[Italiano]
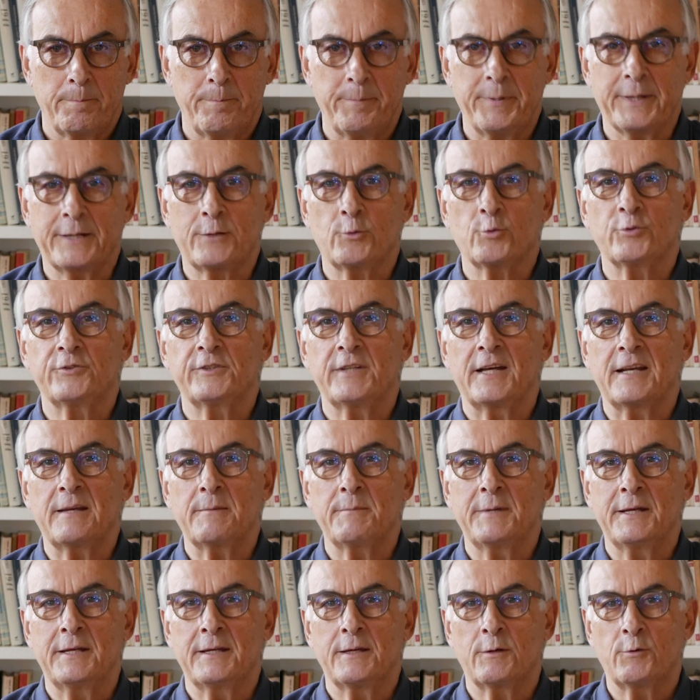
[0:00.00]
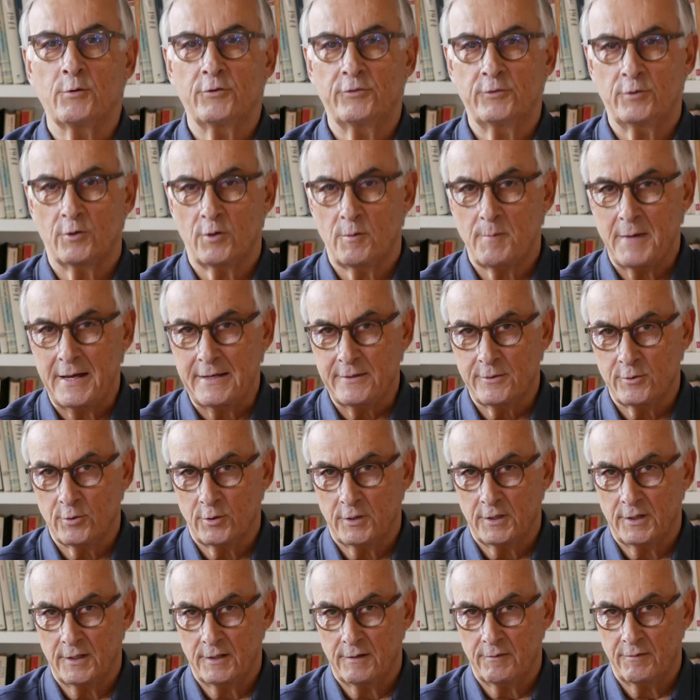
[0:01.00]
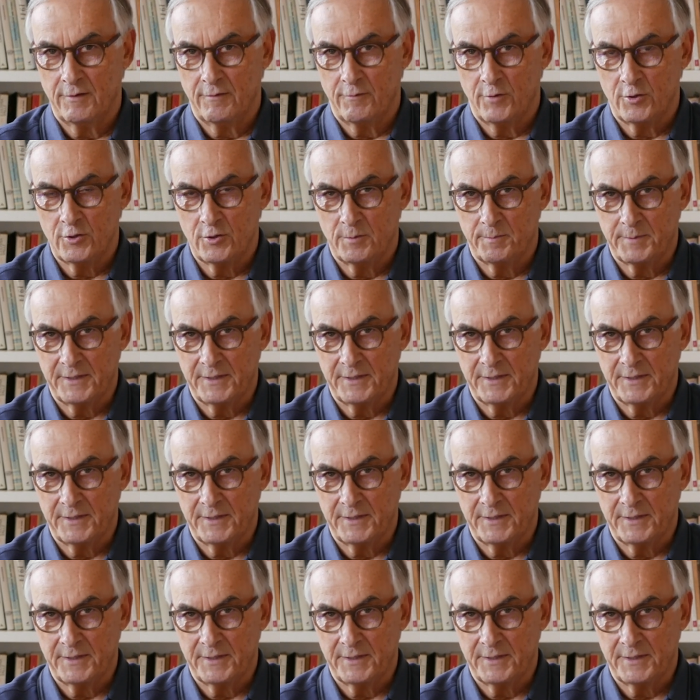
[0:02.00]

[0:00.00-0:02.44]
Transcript: Per gustare bene questo romanzo che vi voglio